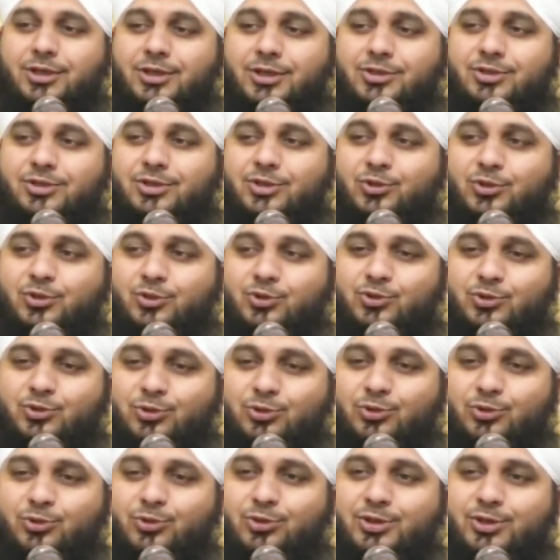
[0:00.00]
किसी को
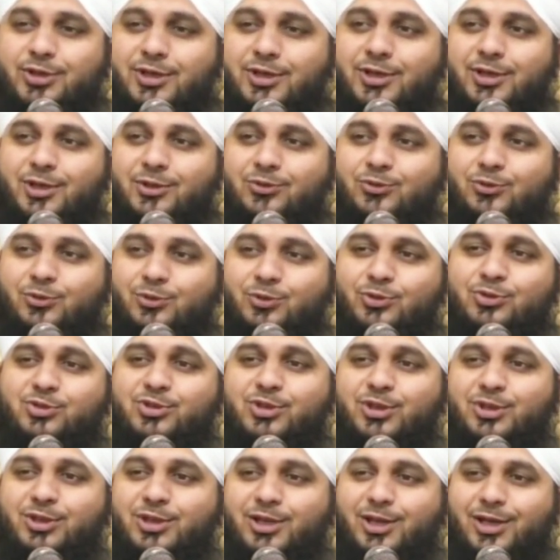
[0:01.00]
सलूट करे तो
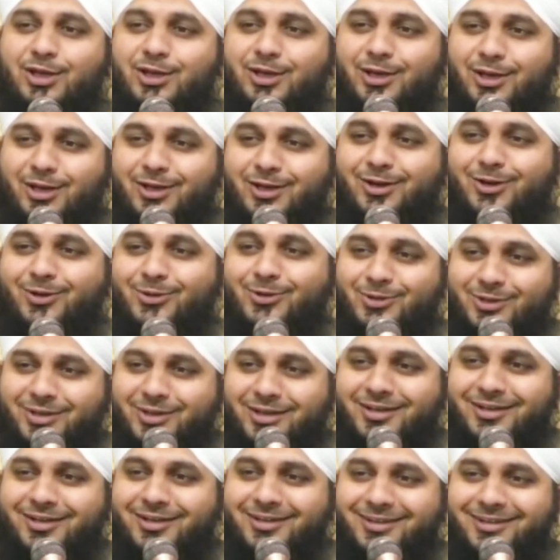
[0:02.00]
उससे दिल नहीं लगा
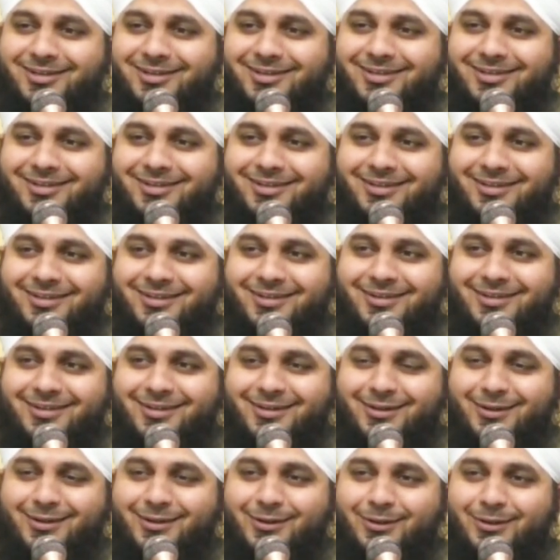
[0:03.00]
होता
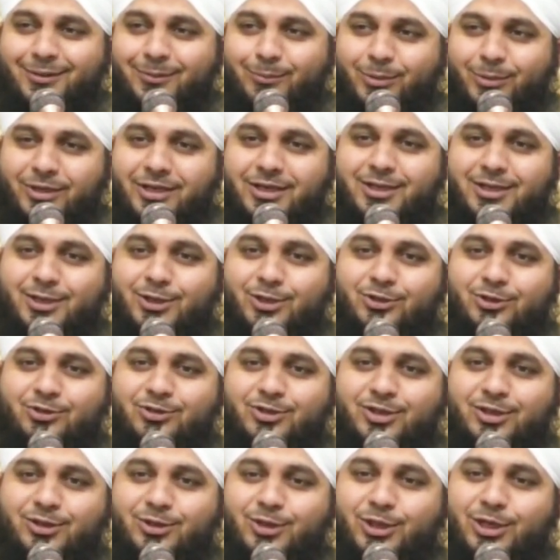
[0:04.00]
बल्कि
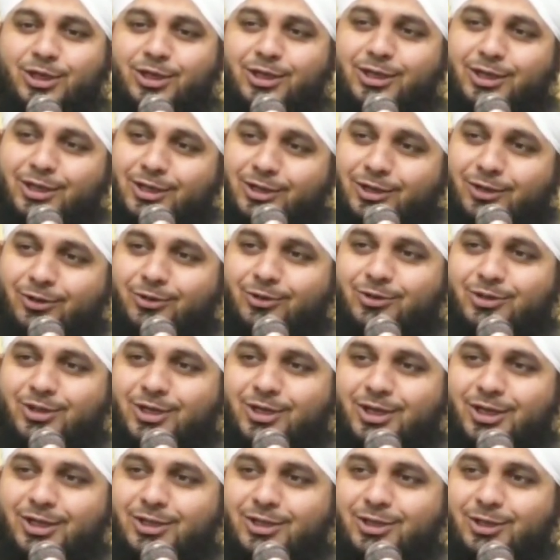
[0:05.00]
जिससे दिल लगा
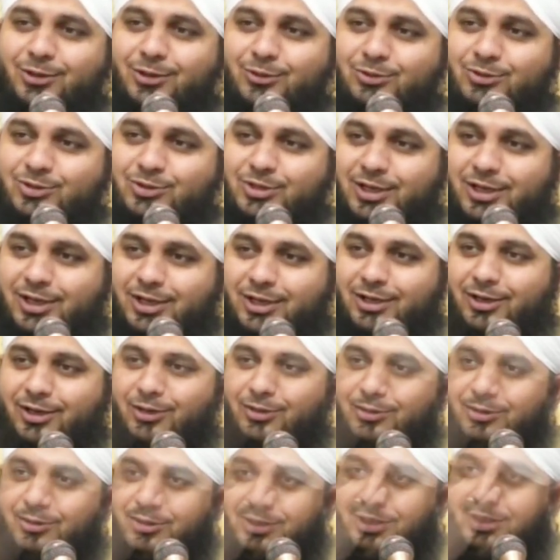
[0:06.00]
होता है दिल उससे लगा
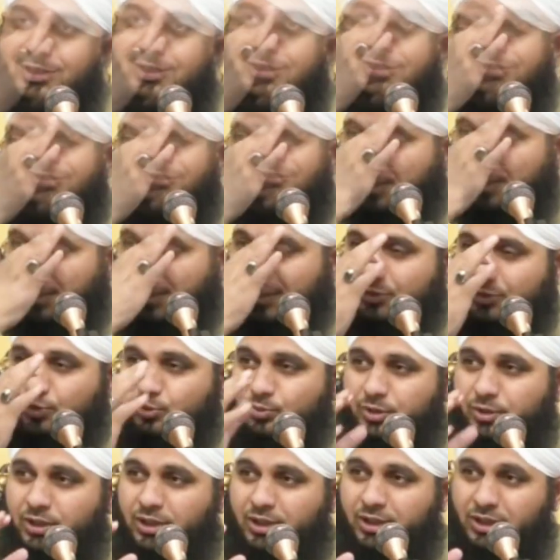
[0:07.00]
होता है नमाज
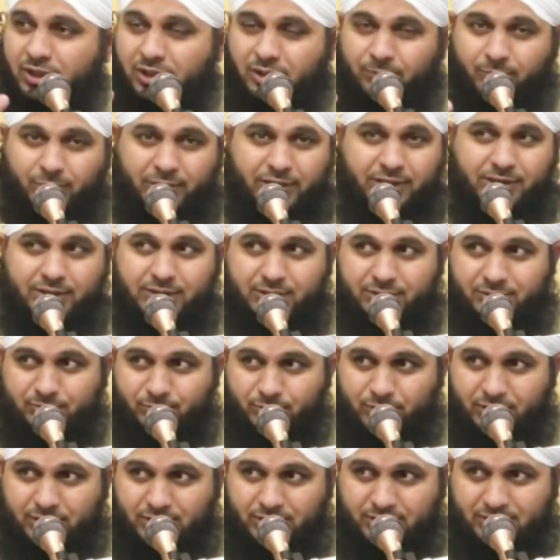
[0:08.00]
में इबादत
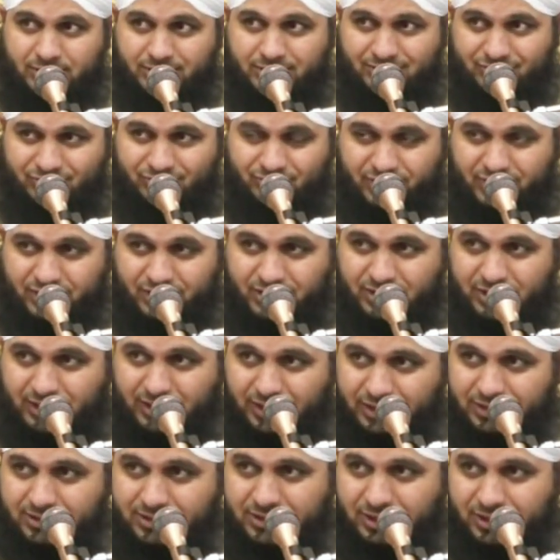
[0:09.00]
में दिल
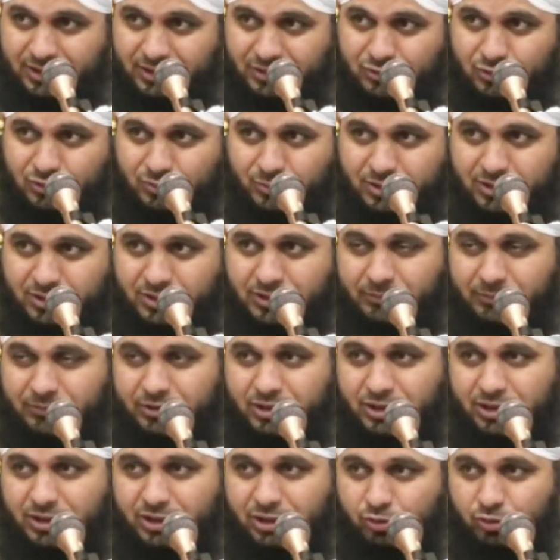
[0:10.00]
लग जाए तो मतलब
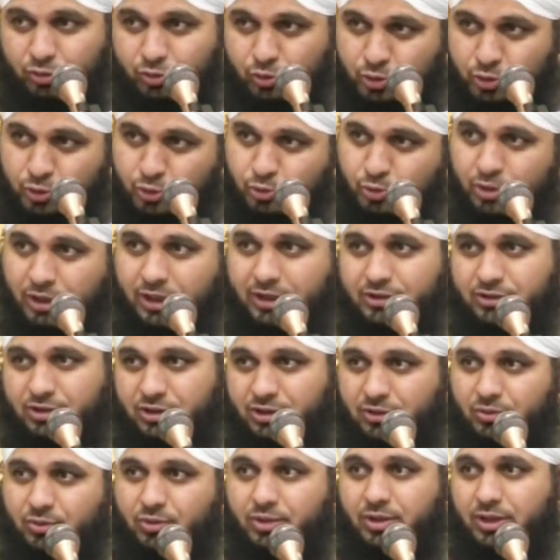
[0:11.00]
ये कि खुशू
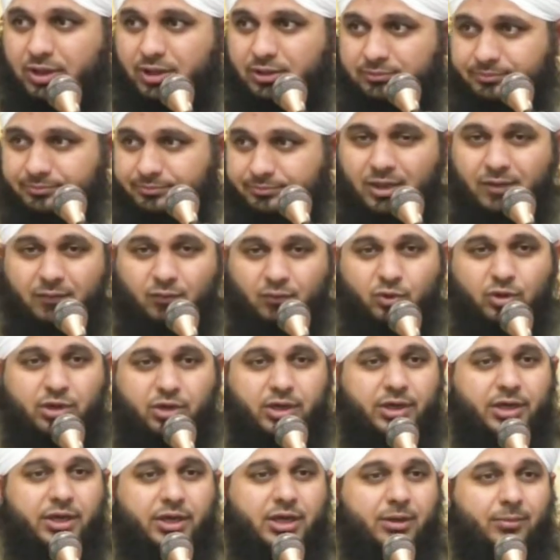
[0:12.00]
हासिल हो गया वो
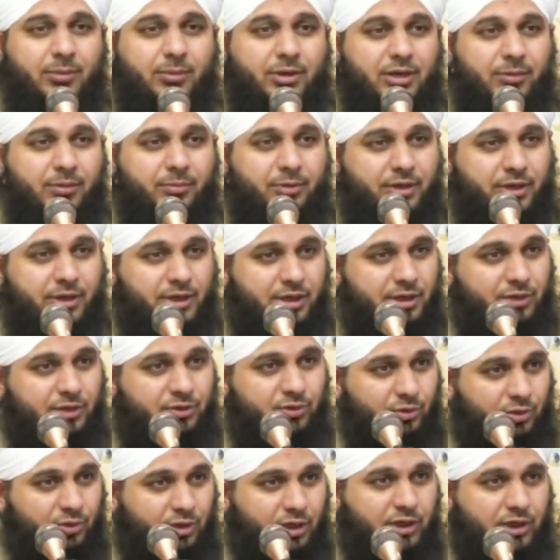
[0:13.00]
कहे कि मैंने बड़ी
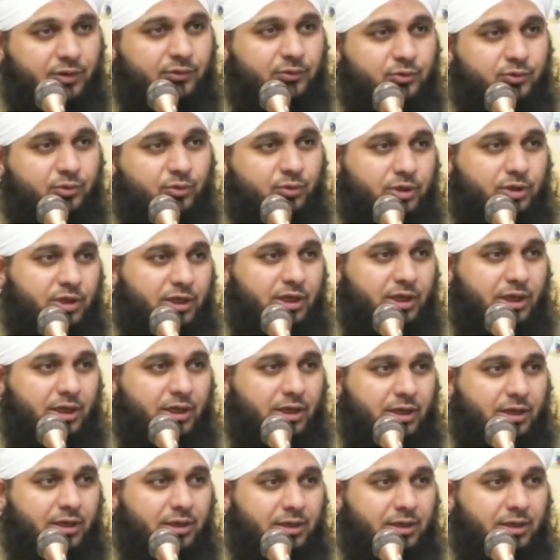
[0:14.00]
झुक के रुकू किया